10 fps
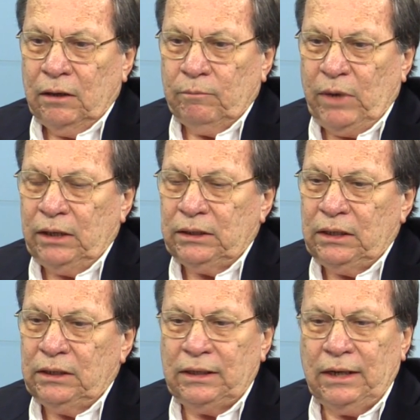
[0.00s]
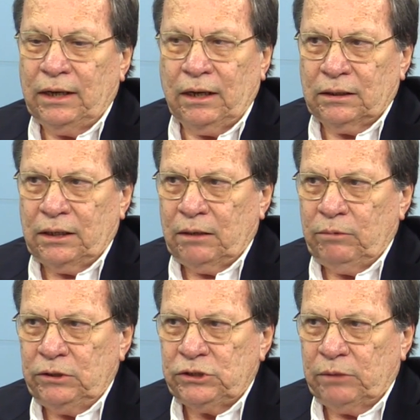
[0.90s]
belki iki ile
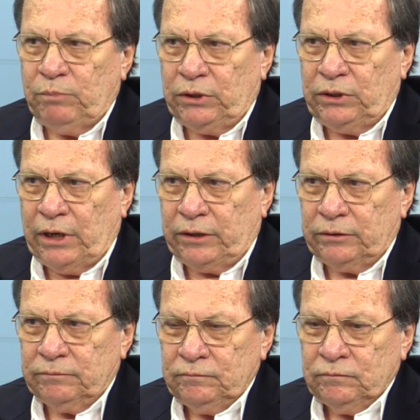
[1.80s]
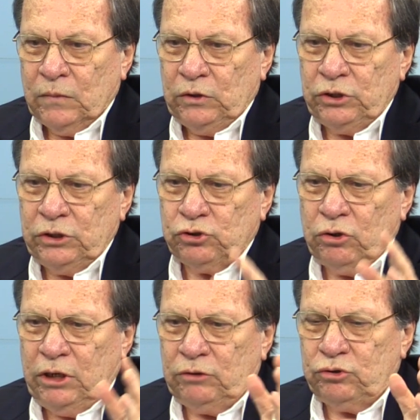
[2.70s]
katlanabilecek bir kar. Şimdi
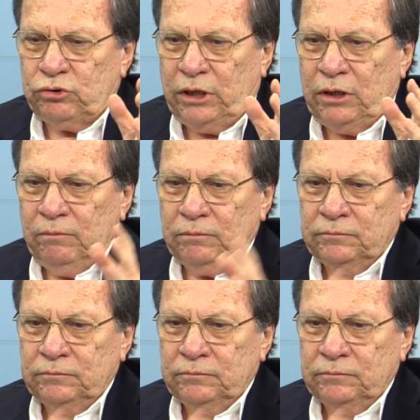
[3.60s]
şöyle düşünelim.